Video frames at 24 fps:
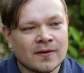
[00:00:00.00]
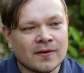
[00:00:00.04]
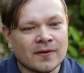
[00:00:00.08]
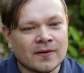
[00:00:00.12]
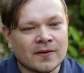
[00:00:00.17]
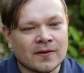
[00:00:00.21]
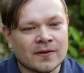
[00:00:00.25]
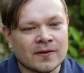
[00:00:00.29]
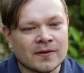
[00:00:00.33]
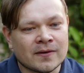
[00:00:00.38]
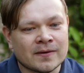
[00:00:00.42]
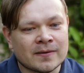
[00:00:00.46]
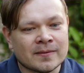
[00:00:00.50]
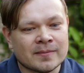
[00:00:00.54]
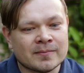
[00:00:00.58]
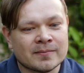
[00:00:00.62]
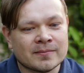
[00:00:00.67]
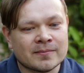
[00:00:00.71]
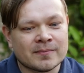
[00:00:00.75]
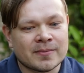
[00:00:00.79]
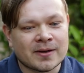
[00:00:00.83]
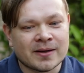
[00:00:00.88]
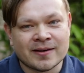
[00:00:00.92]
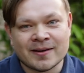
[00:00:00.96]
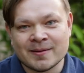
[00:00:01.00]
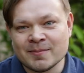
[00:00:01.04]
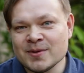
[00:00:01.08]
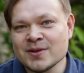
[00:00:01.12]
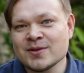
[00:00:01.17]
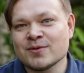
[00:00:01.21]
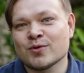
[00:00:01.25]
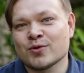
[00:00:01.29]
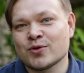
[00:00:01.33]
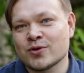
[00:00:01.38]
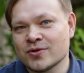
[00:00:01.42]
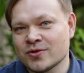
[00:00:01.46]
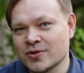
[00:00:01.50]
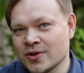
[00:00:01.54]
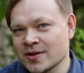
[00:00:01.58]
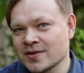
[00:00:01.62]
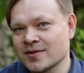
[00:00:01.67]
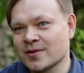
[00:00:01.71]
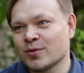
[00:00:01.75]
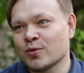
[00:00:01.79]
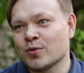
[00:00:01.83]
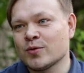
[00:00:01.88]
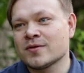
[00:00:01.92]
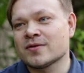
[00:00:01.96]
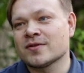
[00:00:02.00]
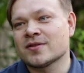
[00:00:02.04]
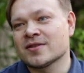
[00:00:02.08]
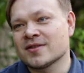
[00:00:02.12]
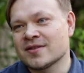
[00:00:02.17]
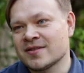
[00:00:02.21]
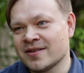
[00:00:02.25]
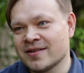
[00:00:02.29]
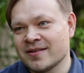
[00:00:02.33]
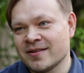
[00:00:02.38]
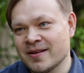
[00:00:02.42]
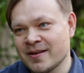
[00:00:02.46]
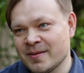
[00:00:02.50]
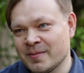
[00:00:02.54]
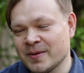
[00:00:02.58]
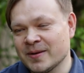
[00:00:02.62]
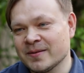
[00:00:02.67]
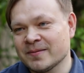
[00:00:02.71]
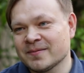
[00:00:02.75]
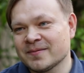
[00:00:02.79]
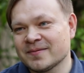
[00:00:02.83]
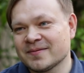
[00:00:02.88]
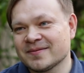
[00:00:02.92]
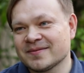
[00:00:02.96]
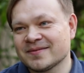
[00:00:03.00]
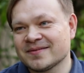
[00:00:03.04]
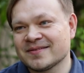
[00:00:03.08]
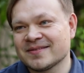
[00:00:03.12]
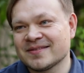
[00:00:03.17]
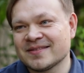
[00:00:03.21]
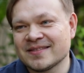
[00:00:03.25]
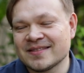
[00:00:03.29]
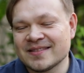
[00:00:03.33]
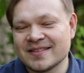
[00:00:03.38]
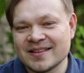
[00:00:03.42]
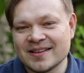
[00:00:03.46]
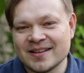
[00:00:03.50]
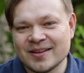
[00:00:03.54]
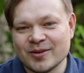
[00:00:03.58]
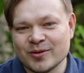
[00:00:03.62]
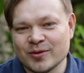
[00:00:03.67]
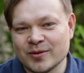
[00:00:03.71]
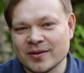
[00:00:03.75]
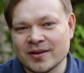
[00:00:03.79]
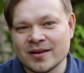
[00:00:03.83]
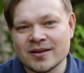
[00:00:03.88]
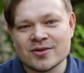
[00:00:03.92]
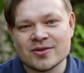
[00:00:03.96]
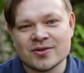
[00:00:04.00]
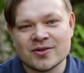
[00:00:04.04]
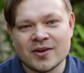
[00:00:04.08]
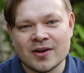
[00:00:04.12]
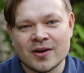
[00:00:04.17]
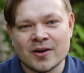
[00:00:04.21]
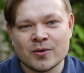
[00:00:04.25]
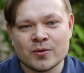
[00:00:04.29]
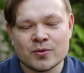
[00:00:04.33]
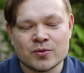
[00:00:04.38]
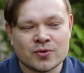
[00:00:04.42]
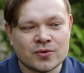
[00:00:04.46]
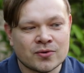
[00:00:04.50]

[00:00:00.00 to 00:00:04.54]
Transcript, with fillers: о, а, программисты очень часто гонятся за деньгами. я считаю,